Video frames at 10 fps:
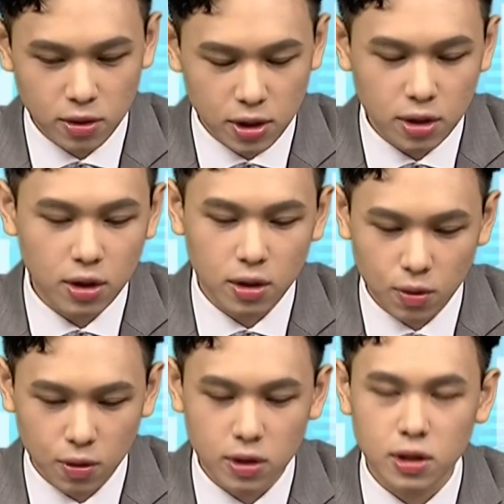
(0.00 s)
今年
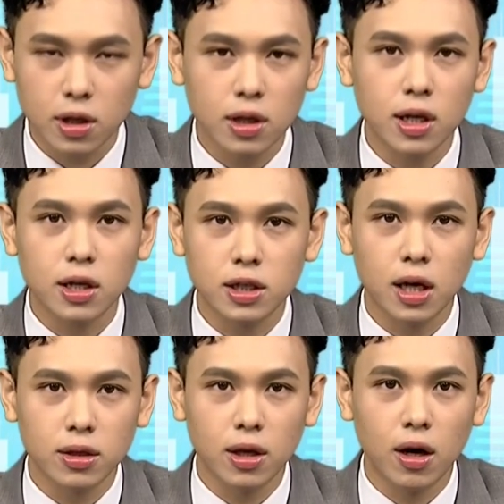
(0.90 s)
我一直跟大家
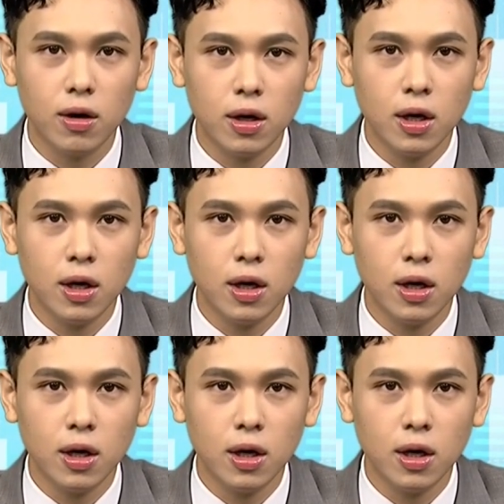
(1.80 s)
强调，